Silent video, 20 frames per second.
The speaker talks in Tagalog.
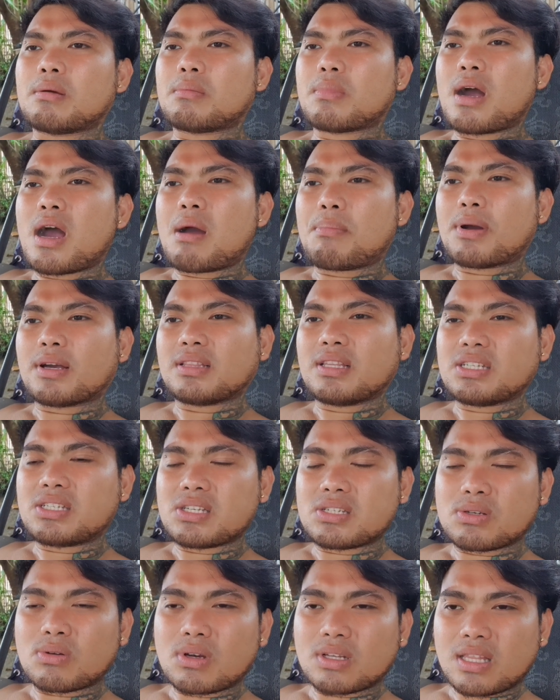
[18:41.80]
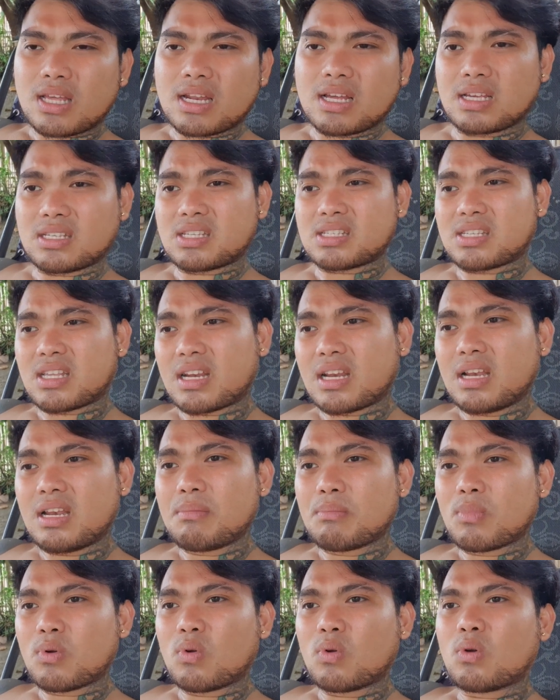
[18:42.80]
makakapagdesisyon ka talaga sa
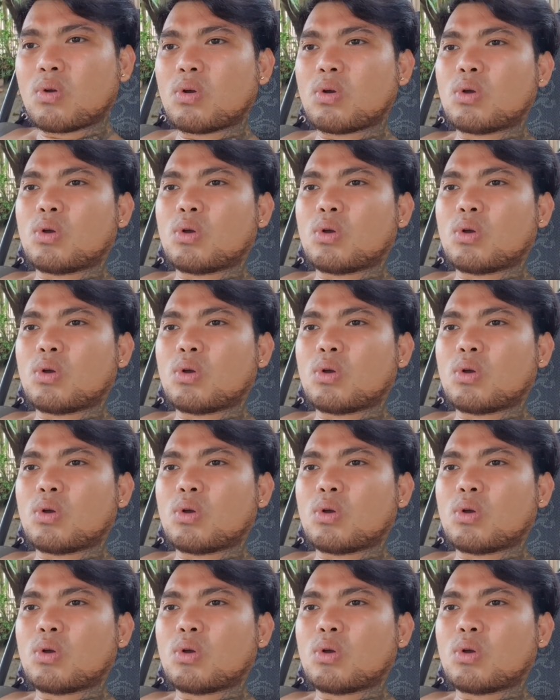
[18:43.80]
sarili mo